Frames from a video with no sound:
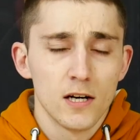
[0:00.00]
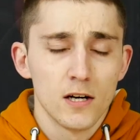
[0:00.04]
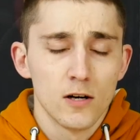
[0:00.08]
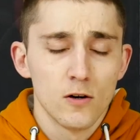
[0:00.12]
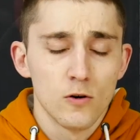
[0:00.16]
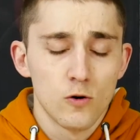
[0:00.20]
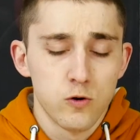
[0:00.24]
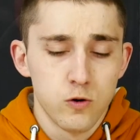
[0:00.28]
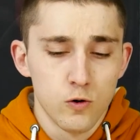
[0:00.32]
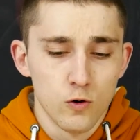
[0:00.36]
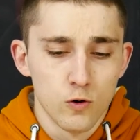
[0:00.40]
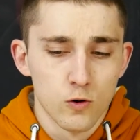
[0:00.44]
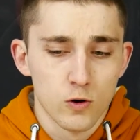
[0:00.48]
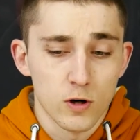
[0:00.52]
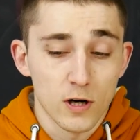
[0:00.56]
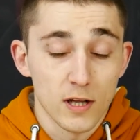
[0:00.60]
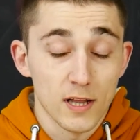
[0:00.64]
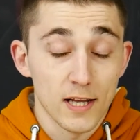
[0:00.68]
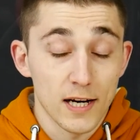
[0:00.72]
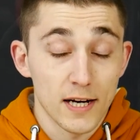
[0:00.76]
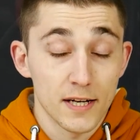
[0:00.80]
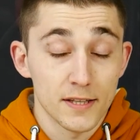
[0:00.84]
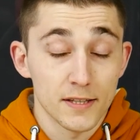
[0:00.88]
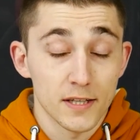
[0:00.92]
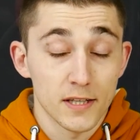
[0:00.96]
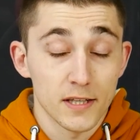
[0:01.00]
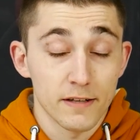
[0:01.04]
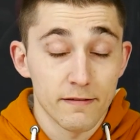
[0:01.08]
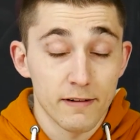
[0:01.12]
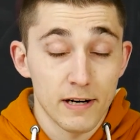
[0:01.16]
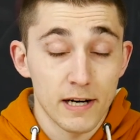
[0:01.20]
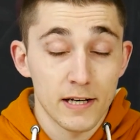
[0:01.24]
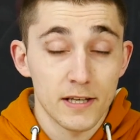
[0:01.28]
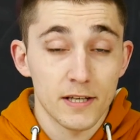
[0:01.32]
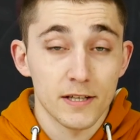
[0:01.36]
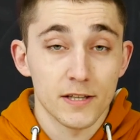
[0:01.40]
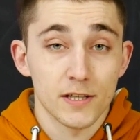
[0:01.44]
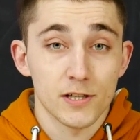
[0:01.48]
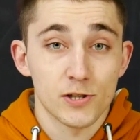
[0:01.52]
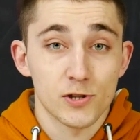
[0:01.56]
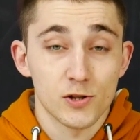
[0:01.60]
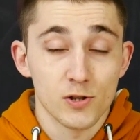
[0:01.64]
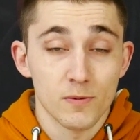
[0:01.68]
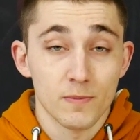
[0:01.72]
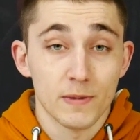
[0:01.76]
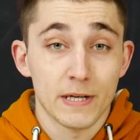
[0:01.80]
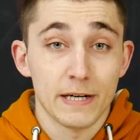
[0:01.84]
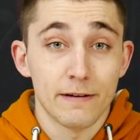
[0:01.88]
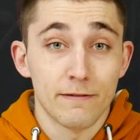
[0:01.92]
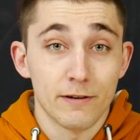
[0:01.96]
Фух, ладно, давайте
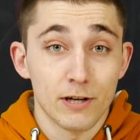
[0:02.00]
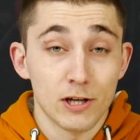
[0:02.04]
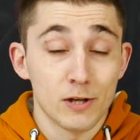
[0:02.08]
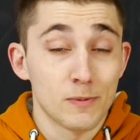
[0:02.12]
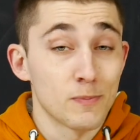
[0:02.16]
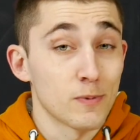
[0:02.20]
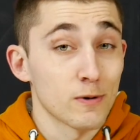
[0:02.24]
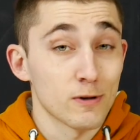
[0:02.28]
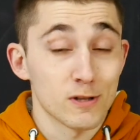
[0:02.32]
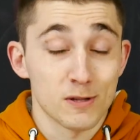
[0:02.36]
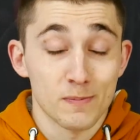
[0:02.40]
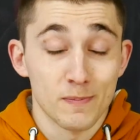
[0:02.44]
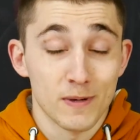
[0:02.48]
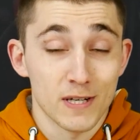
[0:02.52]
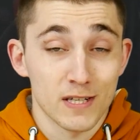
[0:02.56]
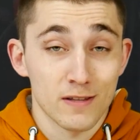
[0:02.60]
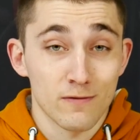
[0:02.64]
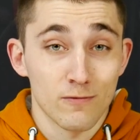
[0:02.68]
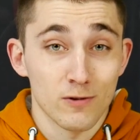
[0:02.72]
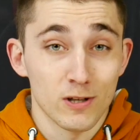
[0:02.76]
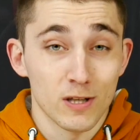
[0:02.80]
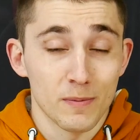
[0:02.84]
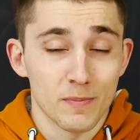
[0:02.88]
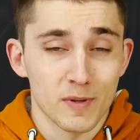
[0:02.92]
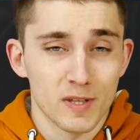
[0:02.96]
начнем говорить про смартфоны,